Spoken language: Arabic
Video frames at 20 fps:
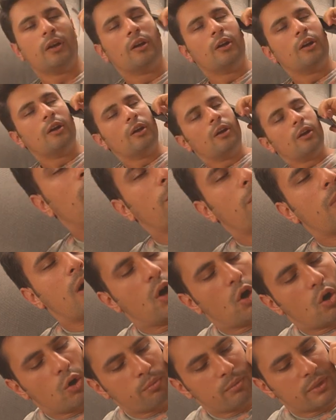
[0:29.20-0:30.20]
ولازم ما
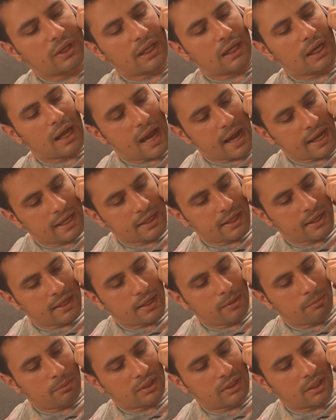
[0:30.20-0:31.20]
هو امك
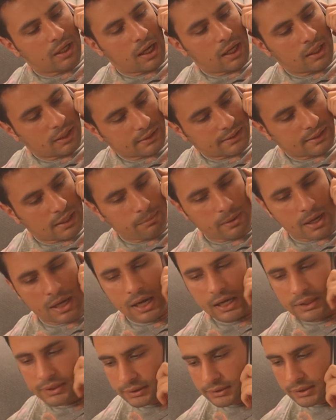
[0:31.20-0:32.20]
الحيه بدها عرس تبع ال
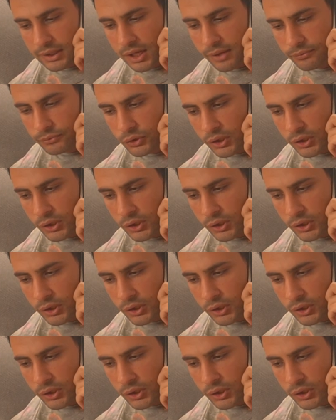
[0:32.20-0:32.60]
10000